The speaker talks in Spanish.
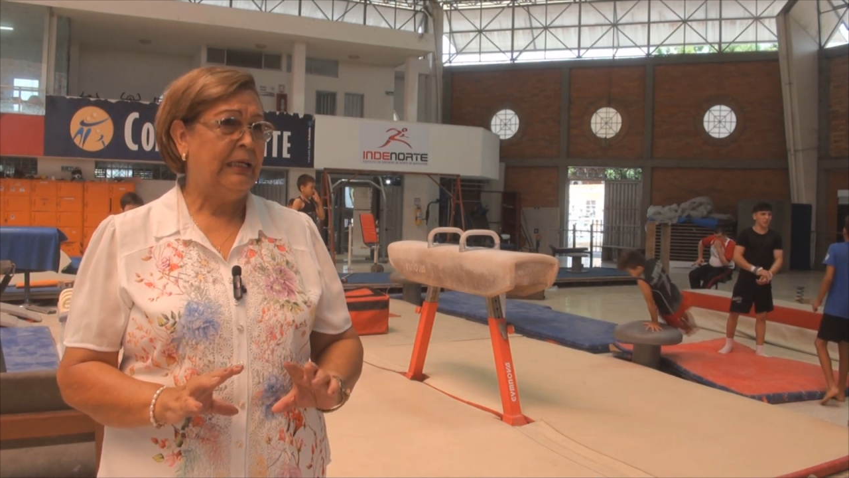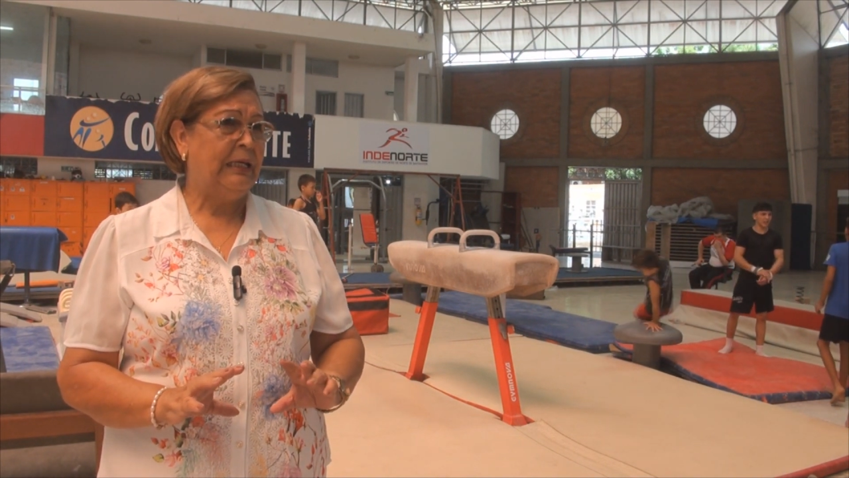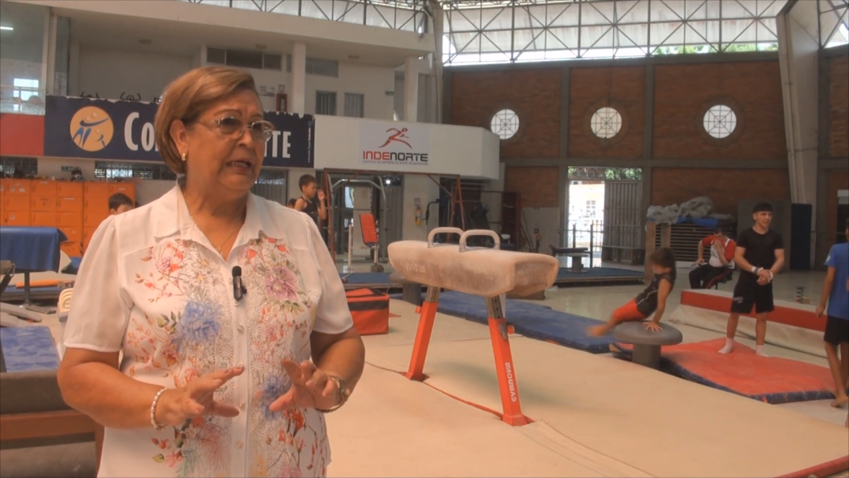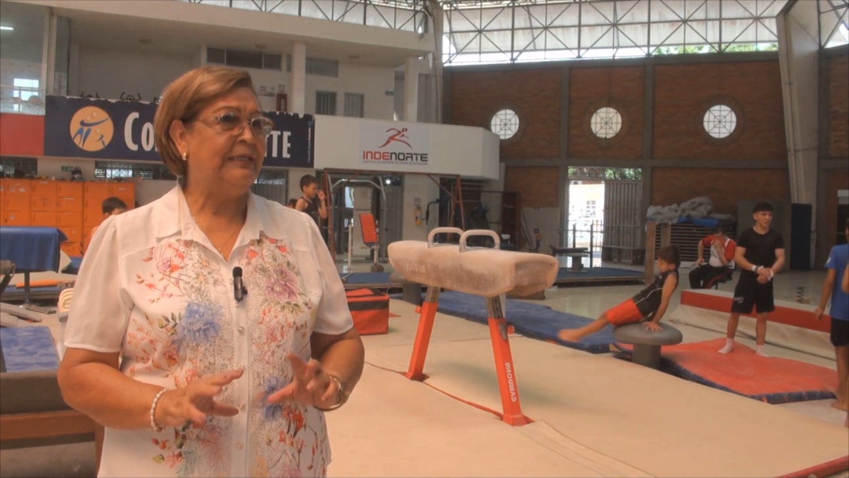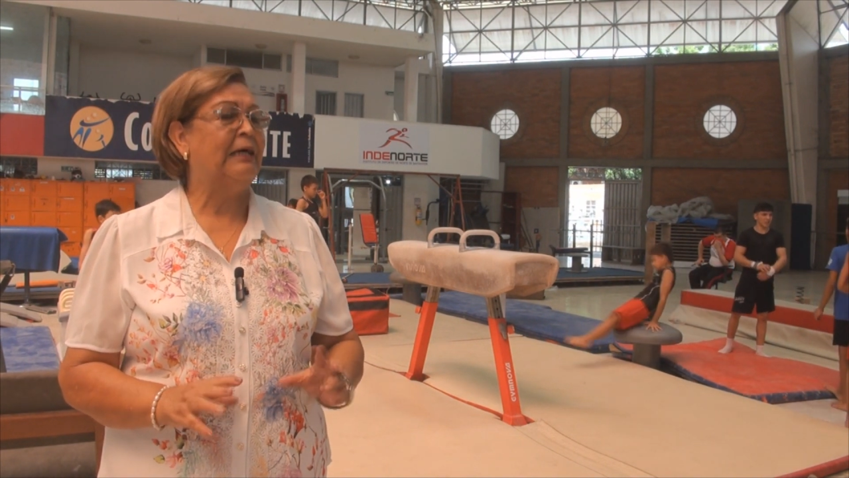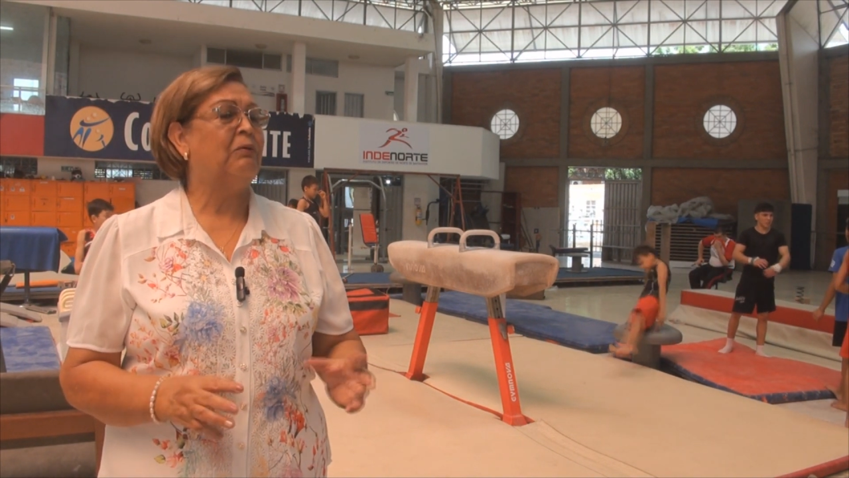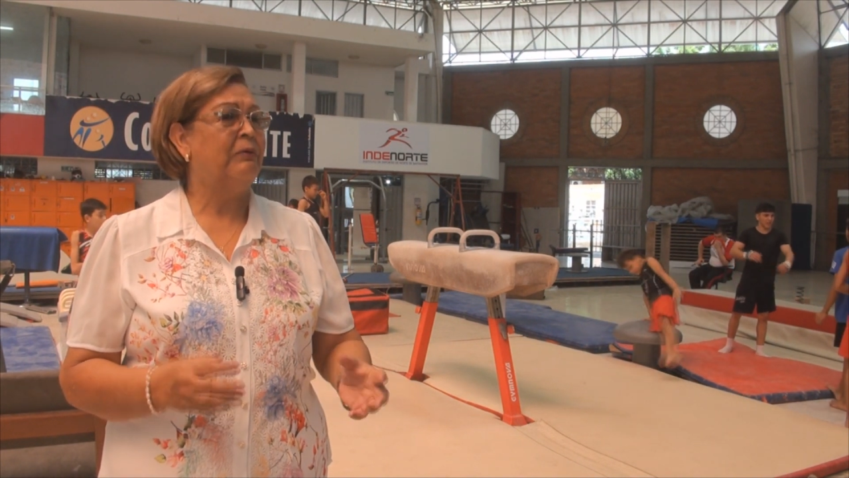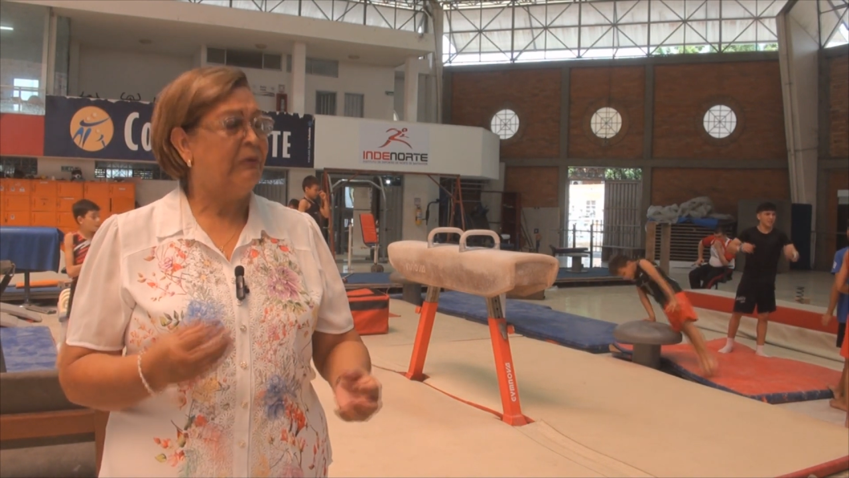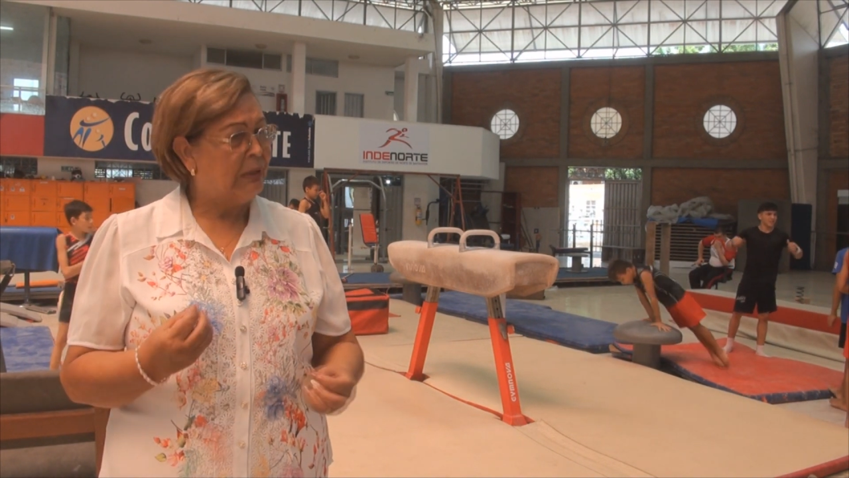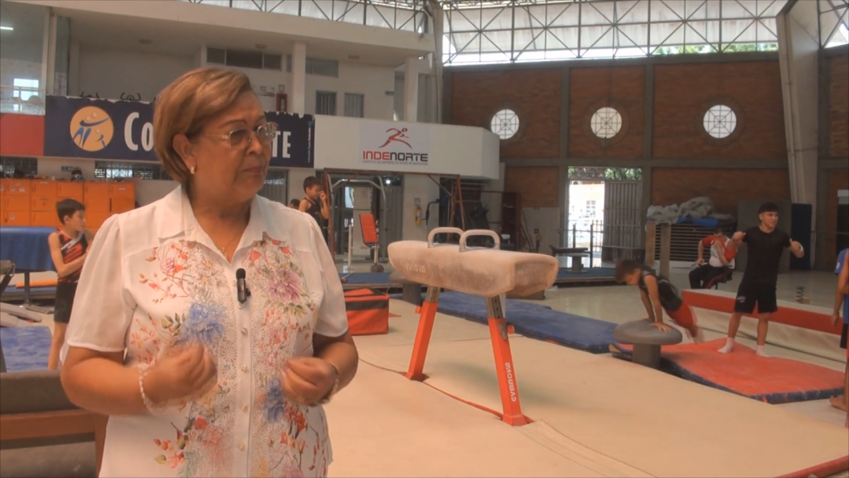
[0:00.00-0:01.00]
eh, ya
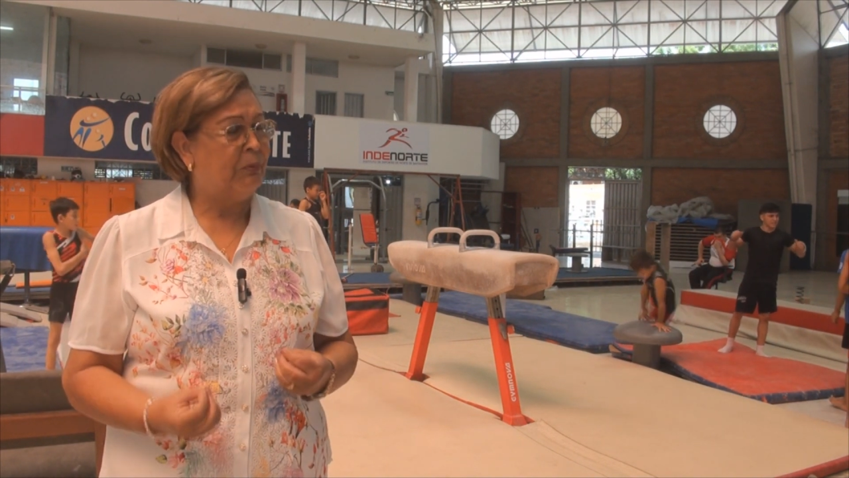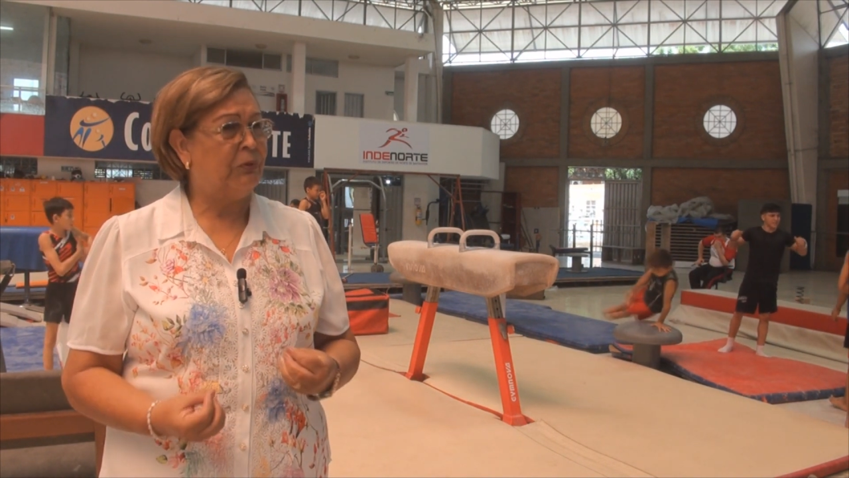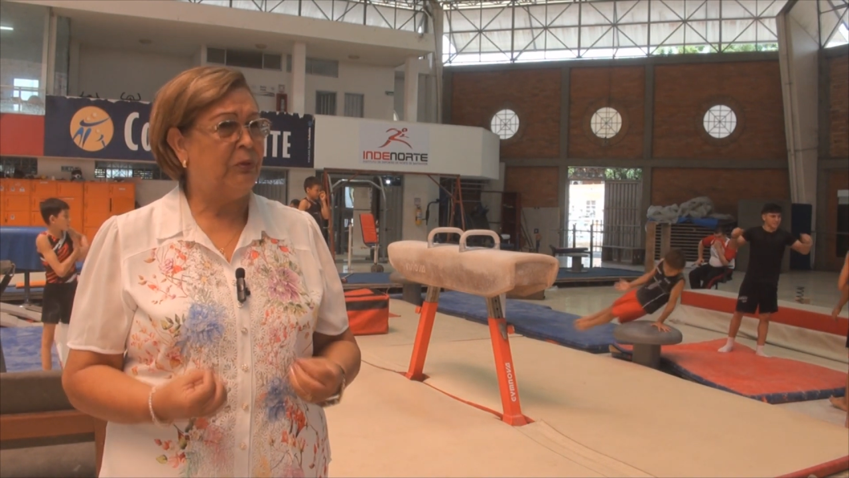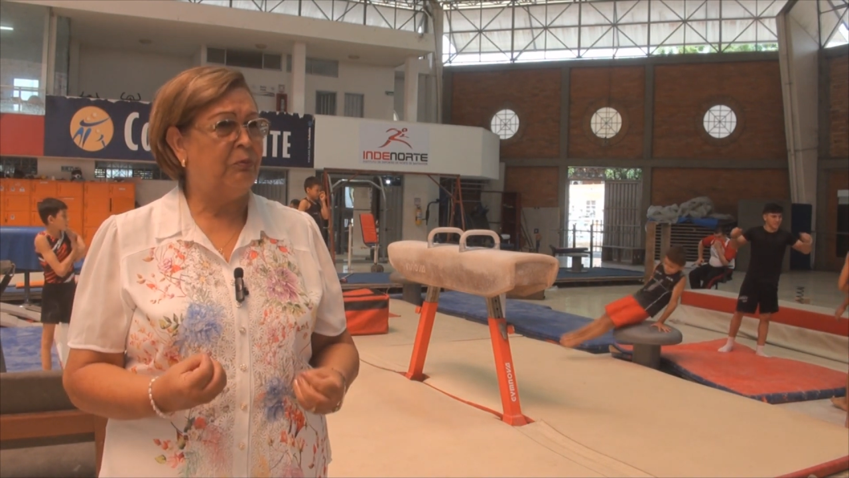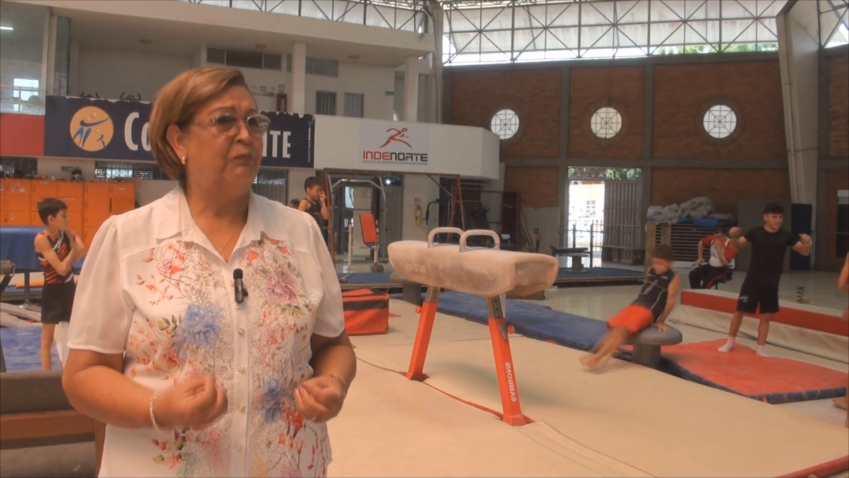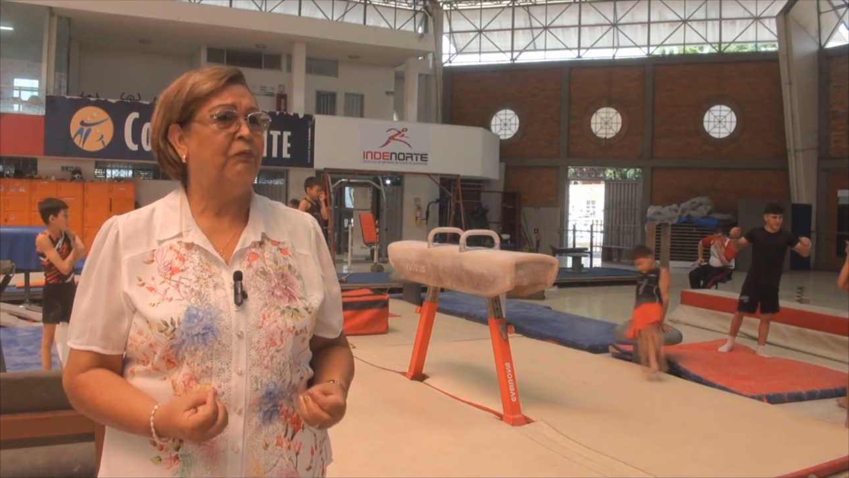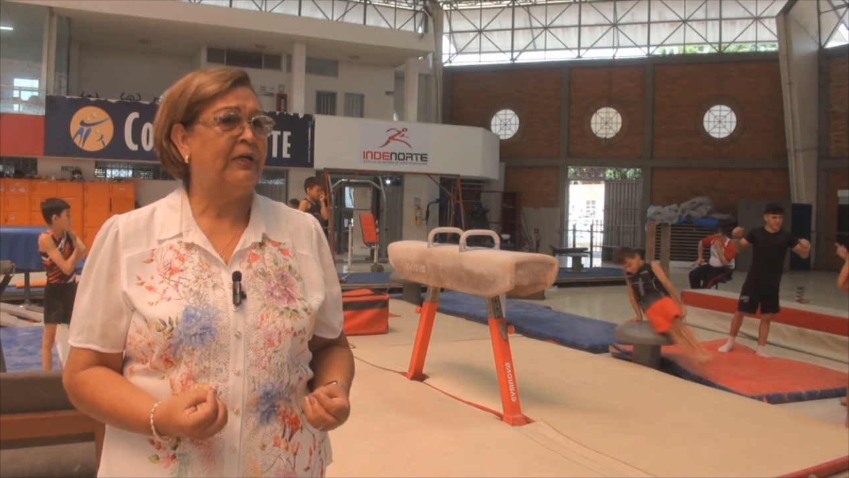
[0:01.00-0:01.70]
con un apoyo muy